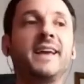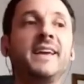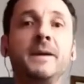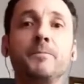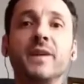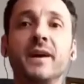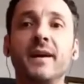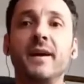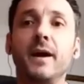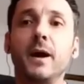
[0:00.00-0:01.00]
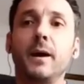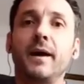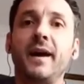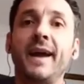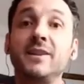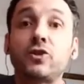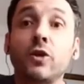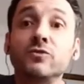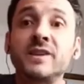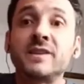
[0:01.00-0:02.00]
Y
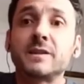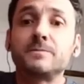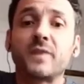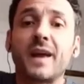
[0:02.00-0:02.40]
entonces